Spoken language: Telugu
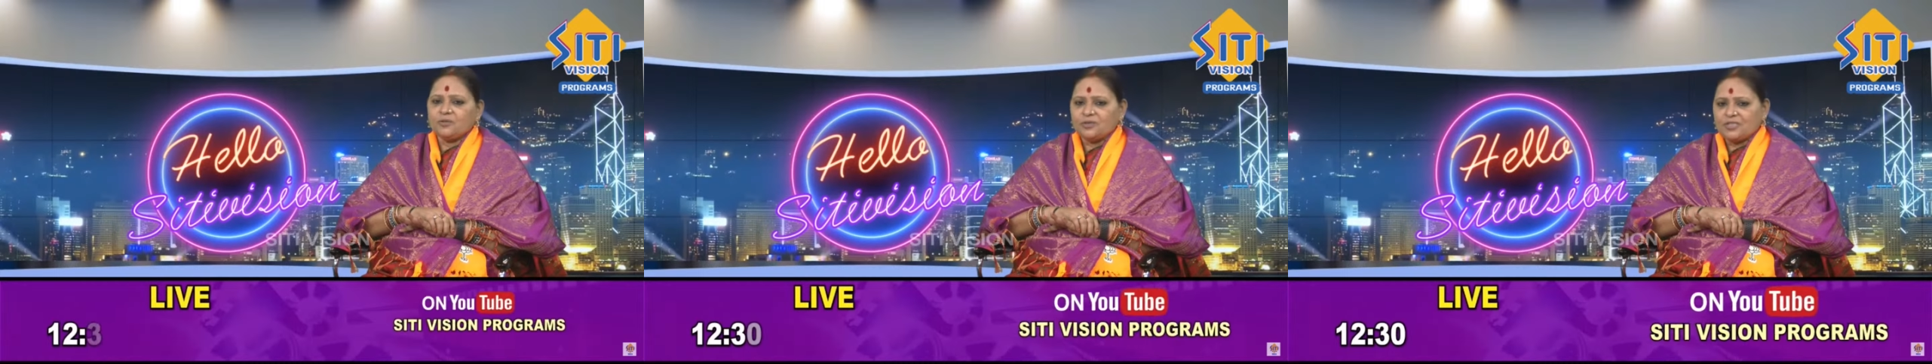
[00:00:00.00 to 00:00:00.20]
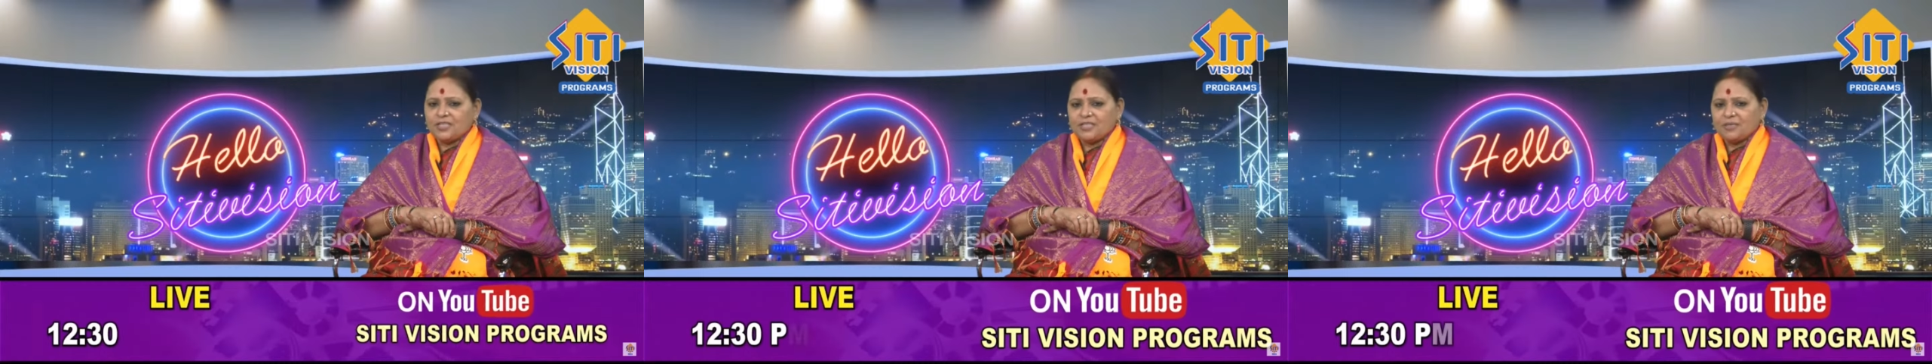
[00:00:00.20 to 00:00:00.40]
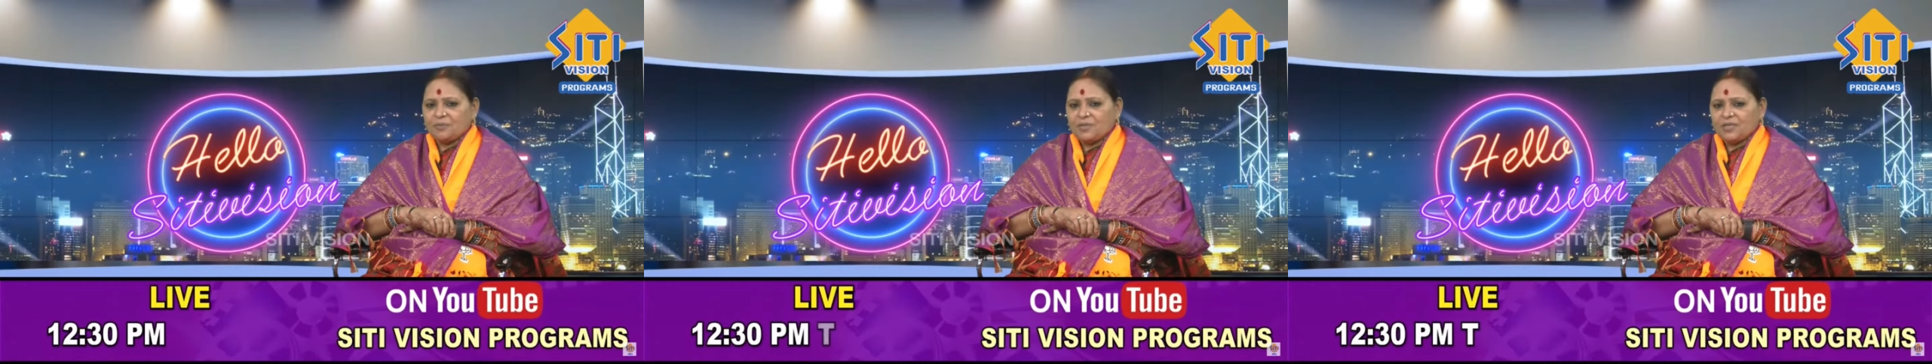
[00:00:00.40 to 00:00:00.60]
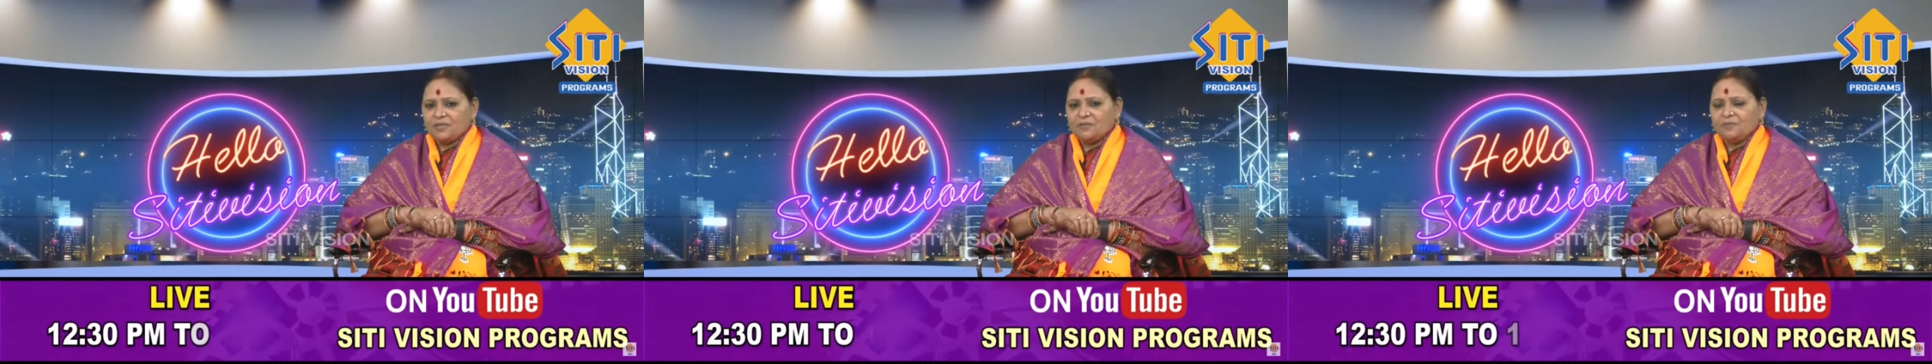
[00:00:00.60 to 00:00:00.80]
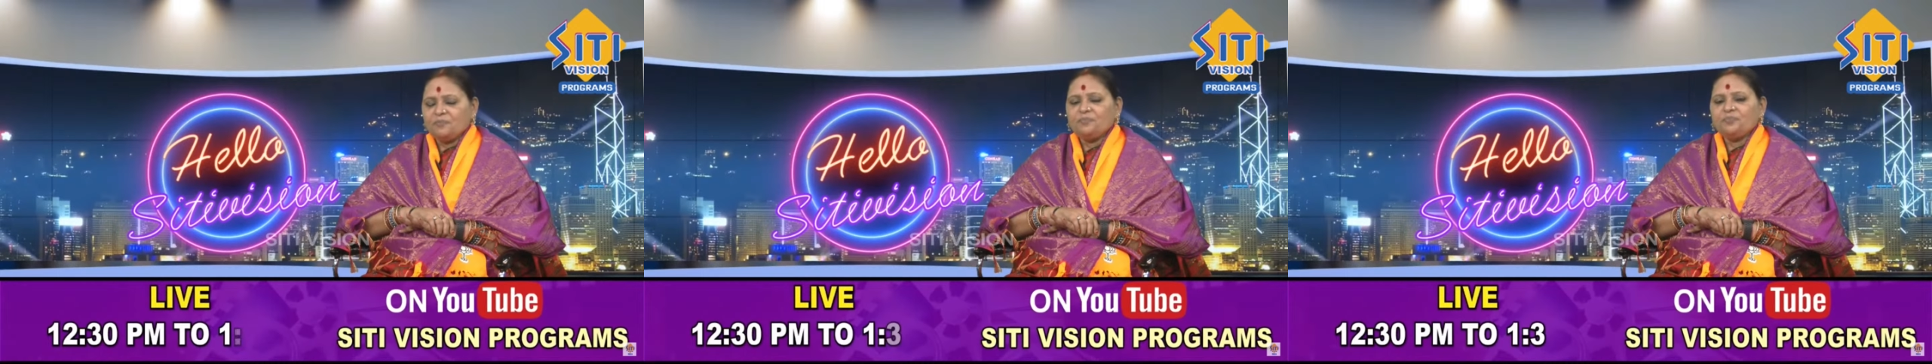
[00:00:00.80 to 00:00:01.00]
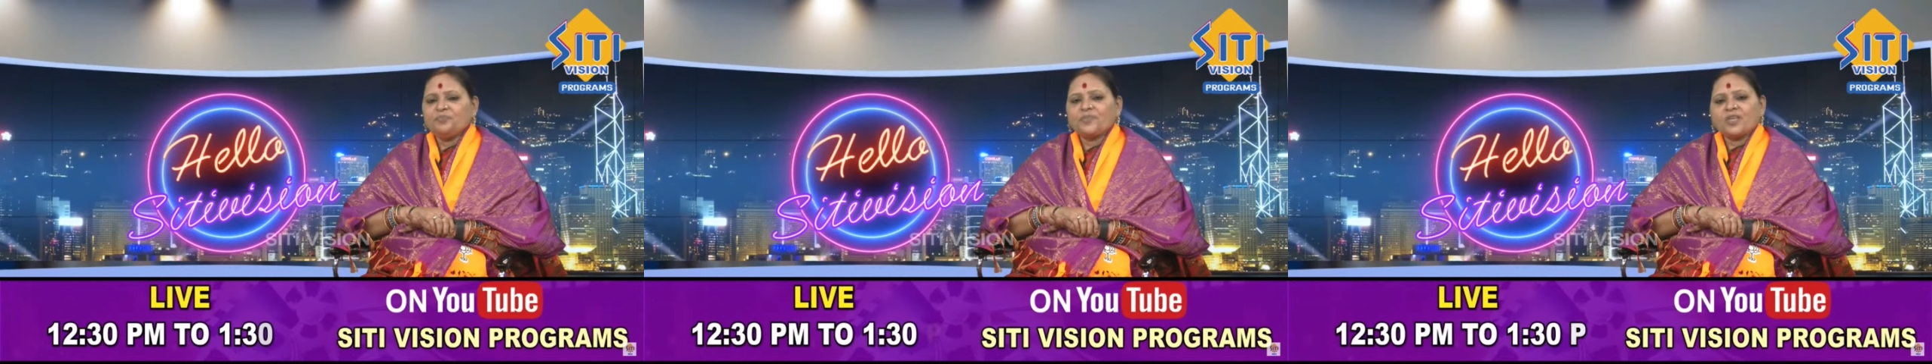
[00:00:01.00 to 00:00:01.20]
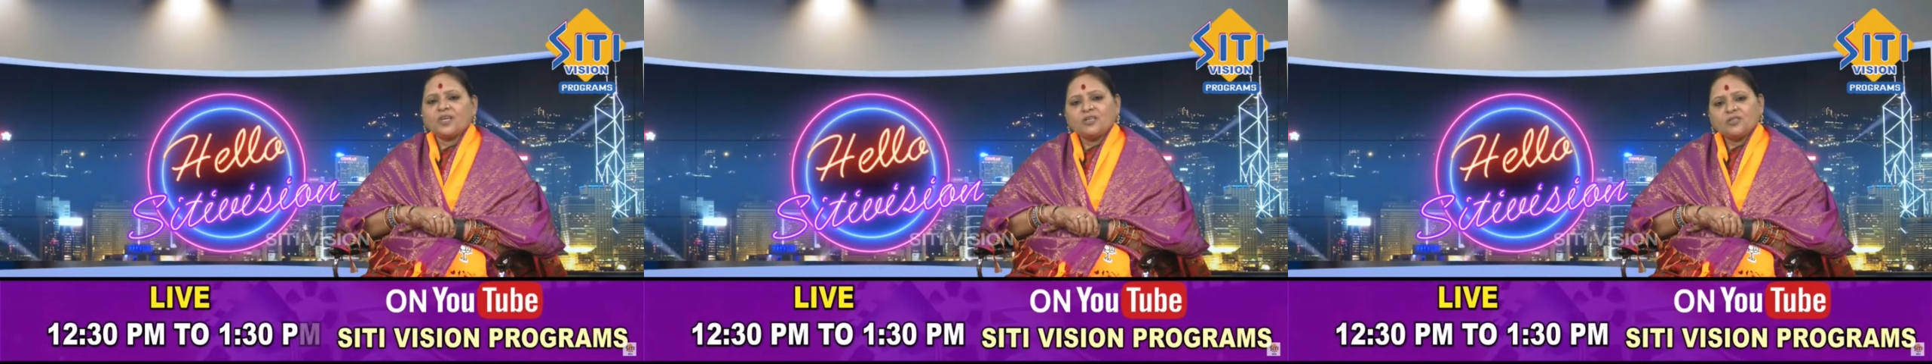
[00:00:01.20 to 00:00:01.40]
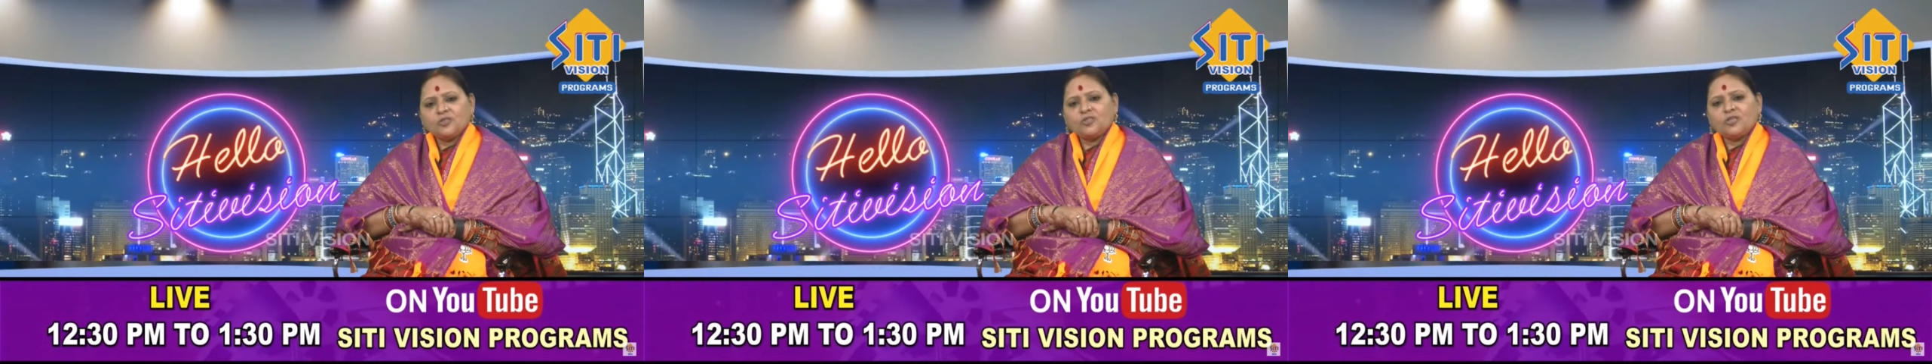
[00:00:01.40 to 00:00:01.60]
లేదు వచ్చేదేం లేదు
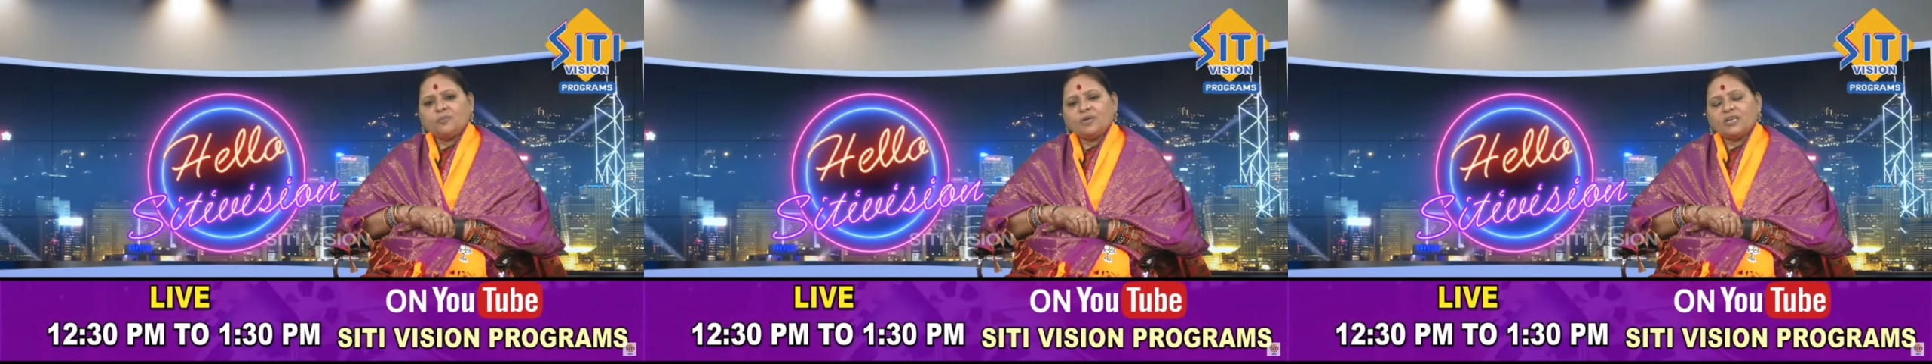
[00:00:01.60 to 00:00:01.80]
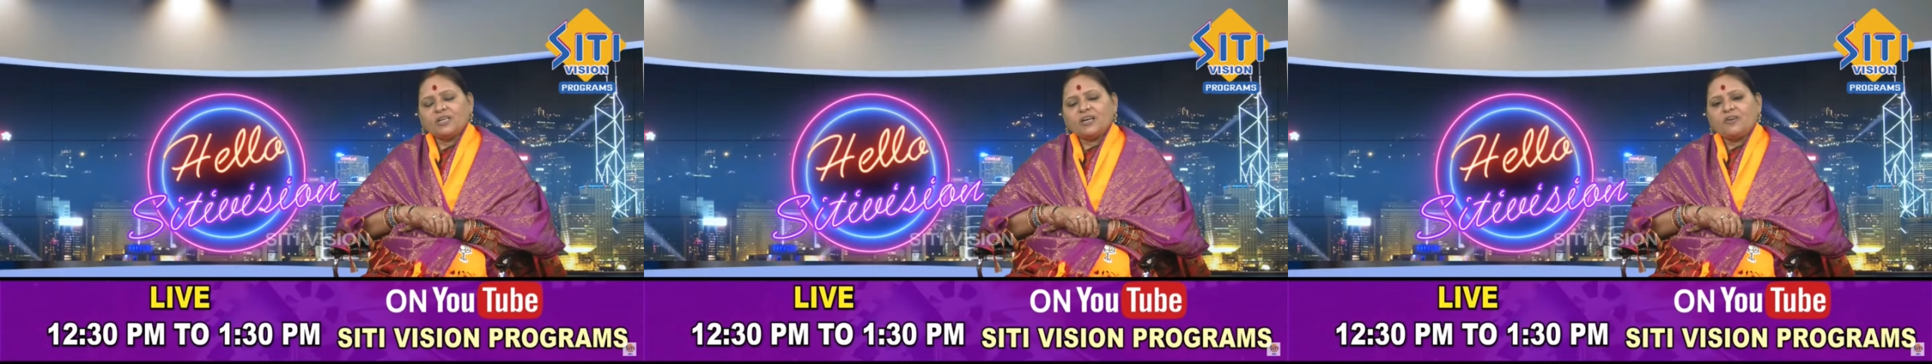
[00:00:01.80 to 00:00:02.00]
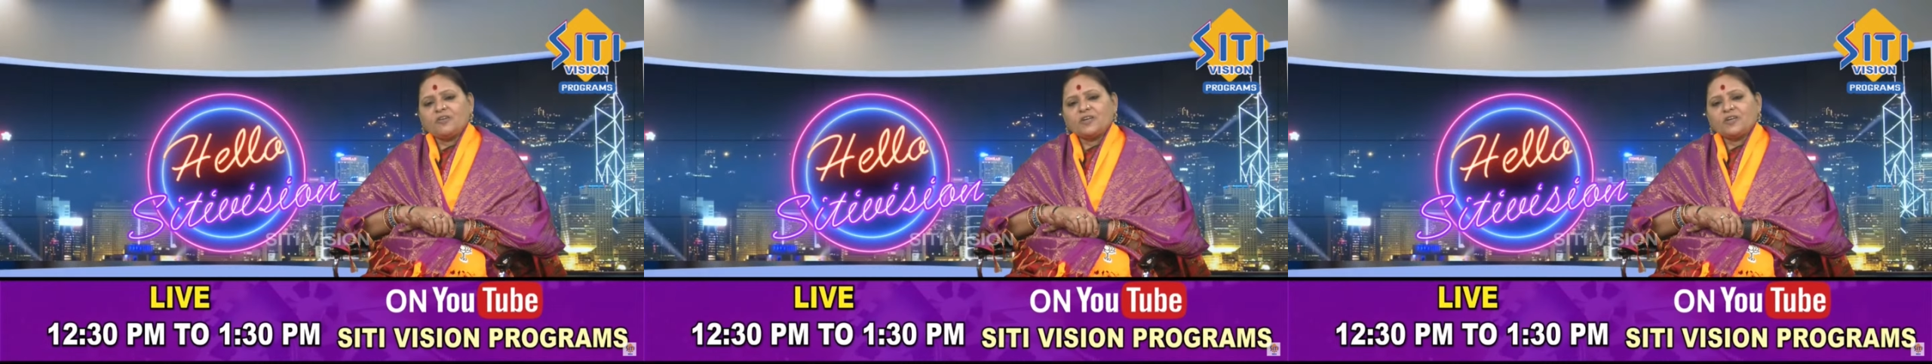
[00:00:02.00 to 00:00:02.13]
చూద్దాం మనకు